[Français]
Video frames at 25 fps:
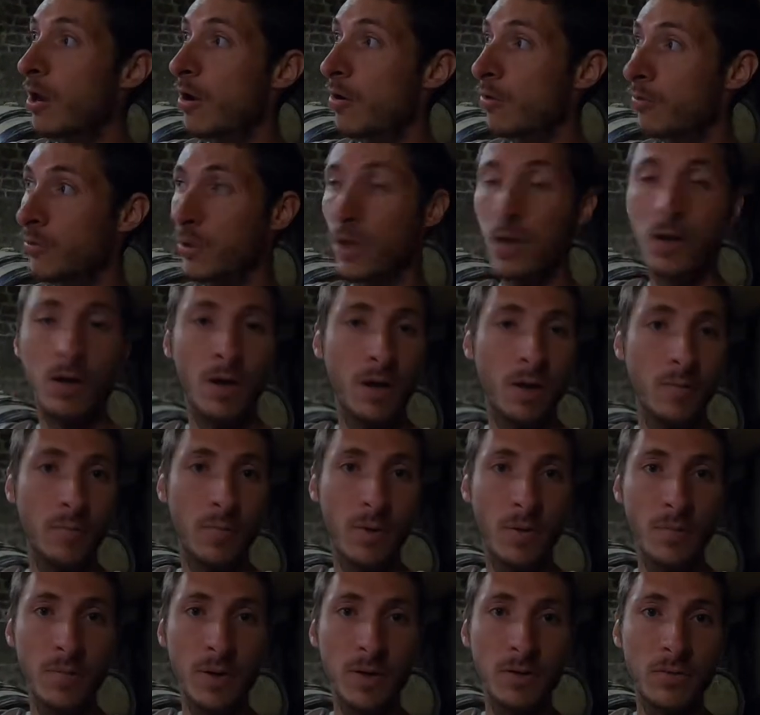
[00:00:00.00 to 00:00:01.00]
On a quand même
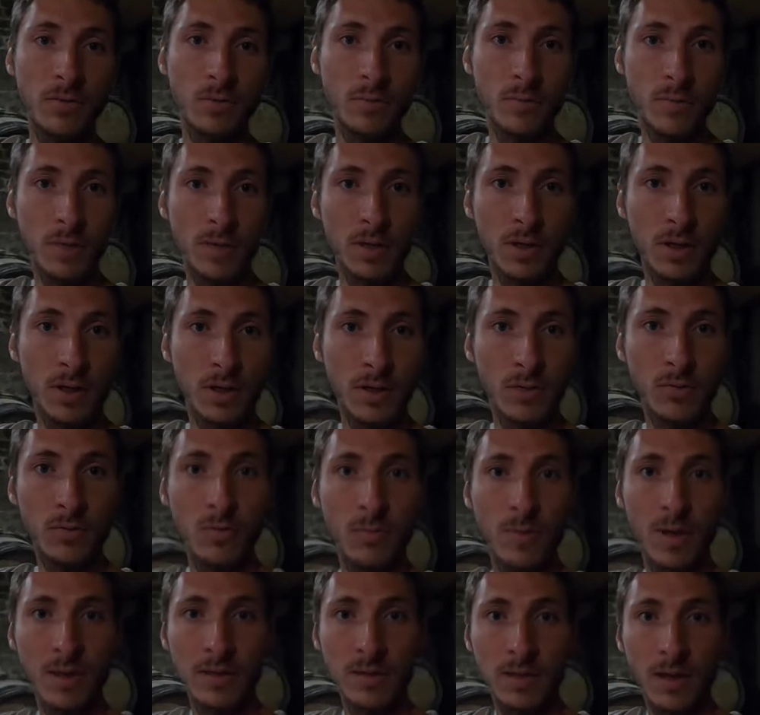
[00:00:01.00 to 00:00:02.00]
pas mal de, de
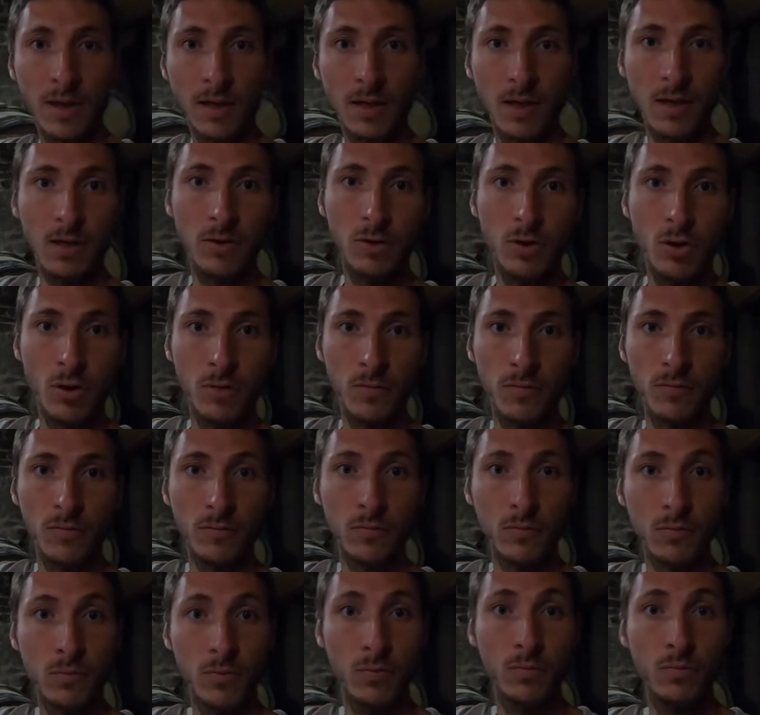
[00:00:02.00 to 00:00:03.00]
matériel neuf,
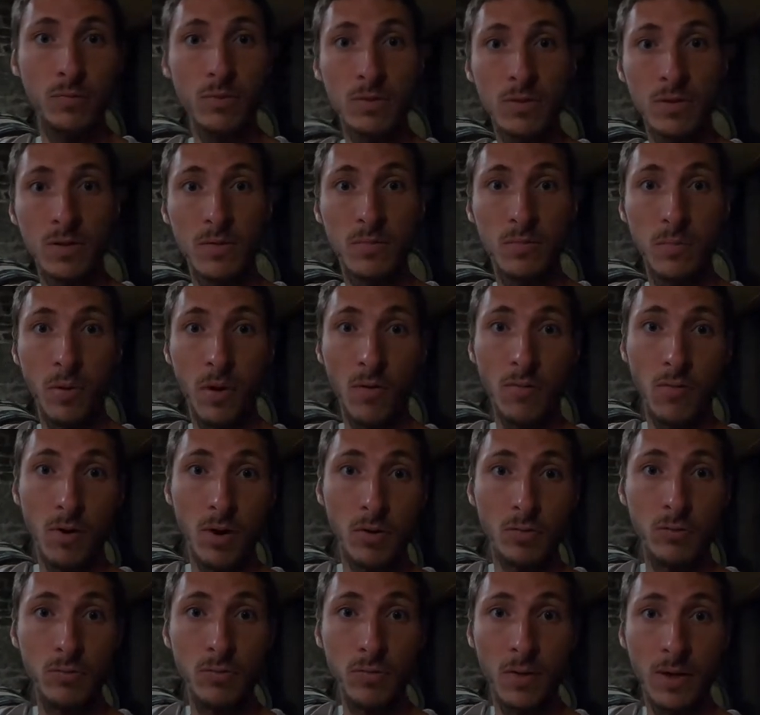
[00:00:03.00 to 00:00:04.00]
donc le but, c'est de pas
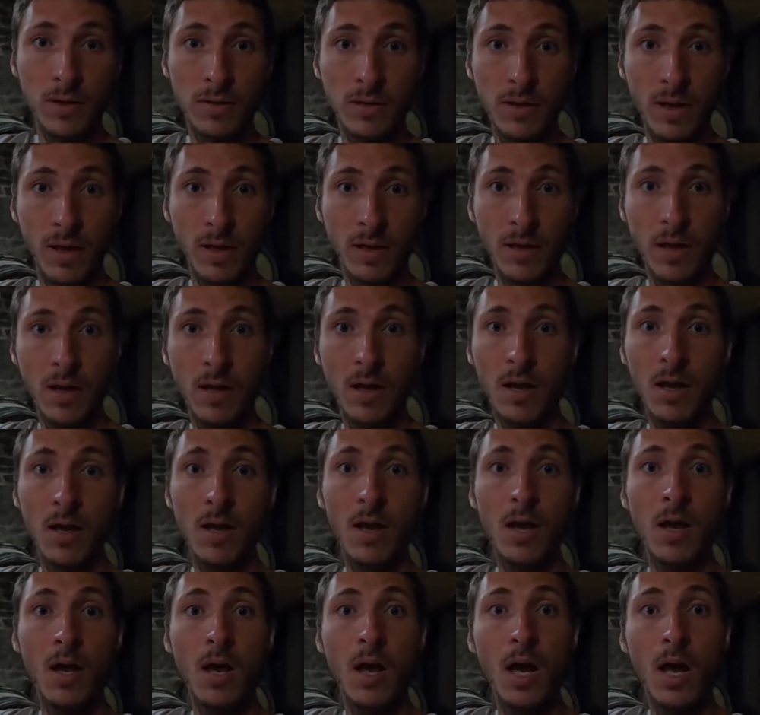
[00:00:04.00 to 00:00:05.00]
avoir du matériel
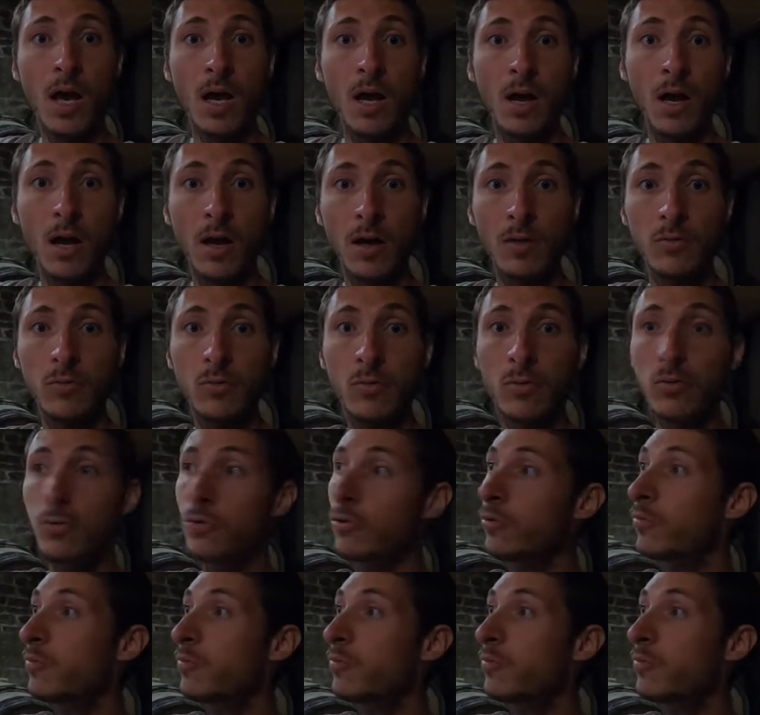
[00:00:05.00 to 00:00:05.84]
crado, de